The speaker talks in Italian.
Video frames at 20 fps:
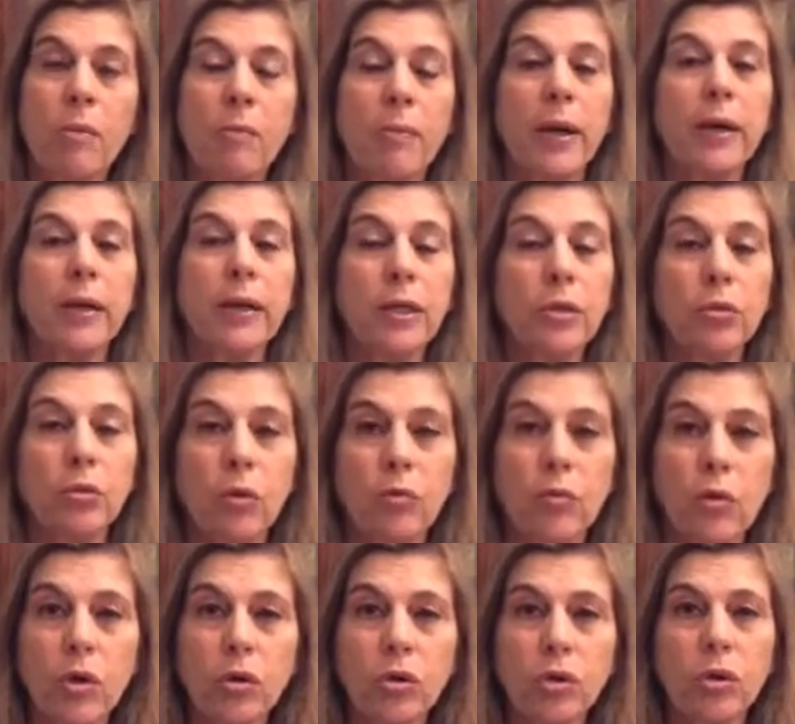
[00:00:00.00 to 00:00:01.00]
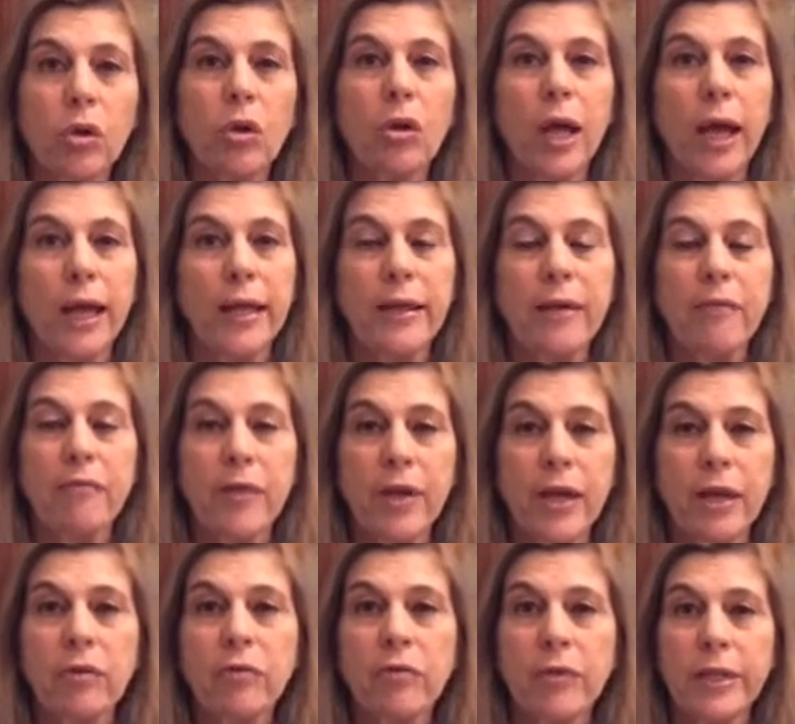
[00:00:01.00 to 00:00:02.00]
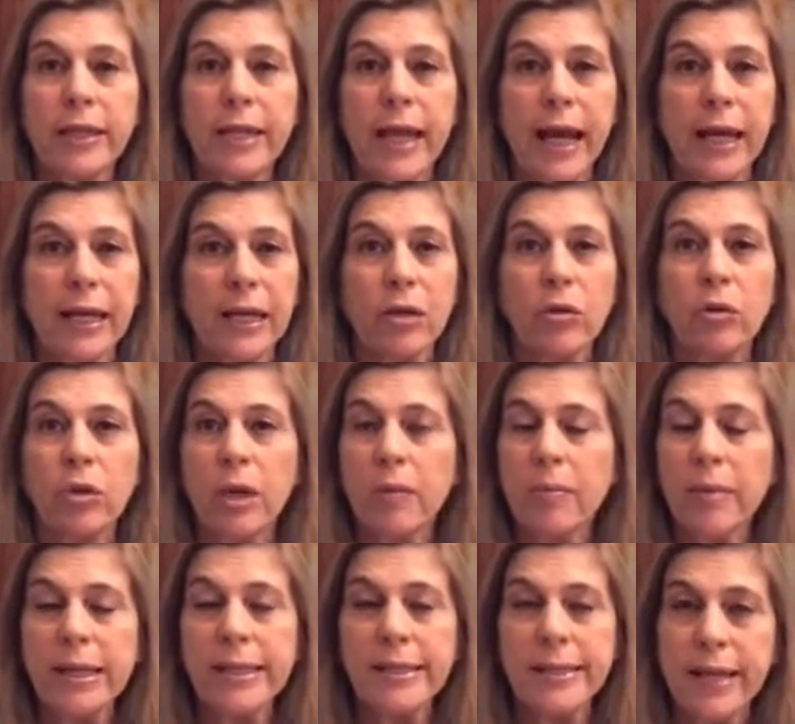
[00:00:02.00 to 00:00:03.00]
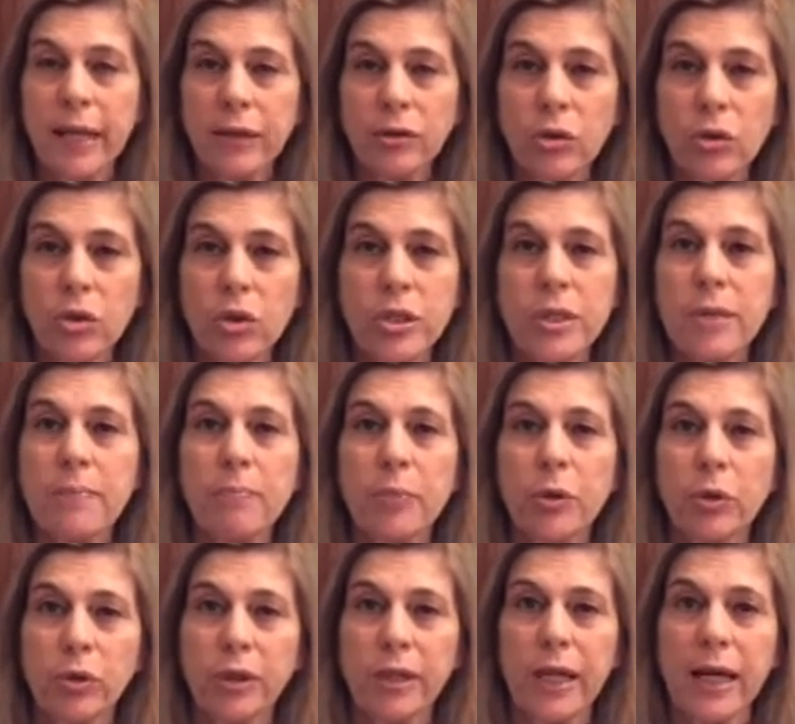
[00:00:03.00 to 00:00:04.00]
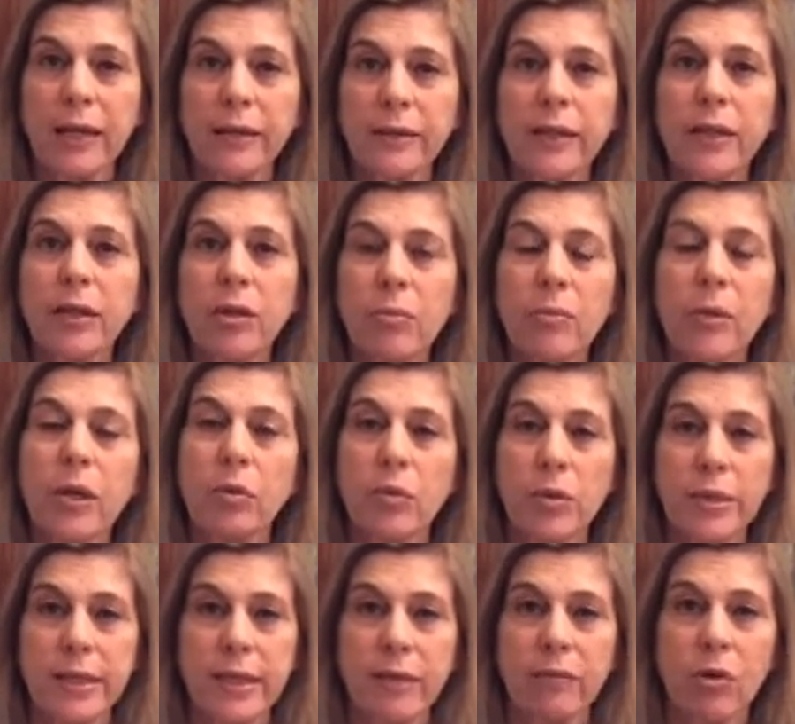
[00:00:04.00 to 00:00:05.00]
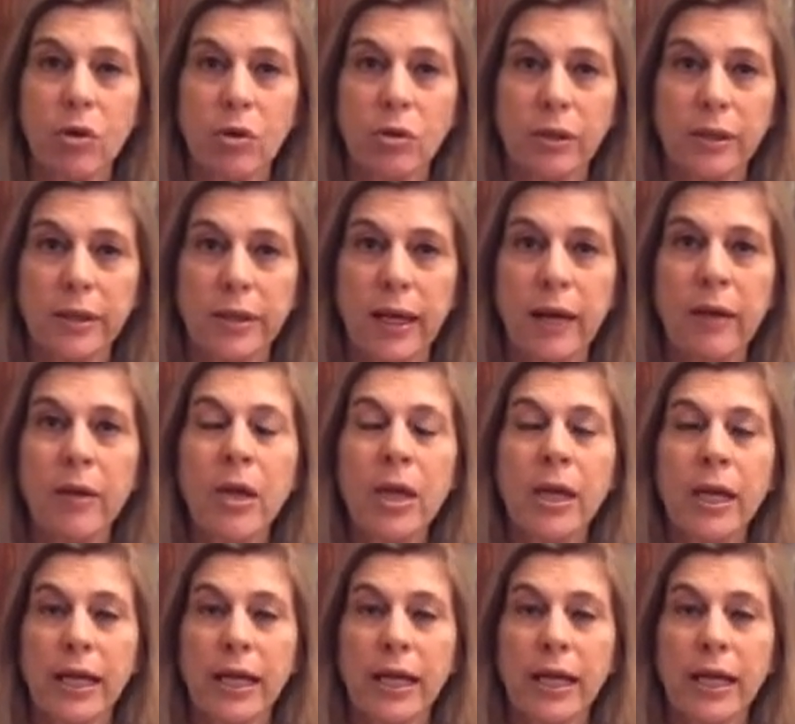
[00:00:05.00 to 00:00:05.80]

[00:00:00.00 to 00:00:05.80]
ma il tuo voto è davvero vitale, non è mai stato così importante come questa volta.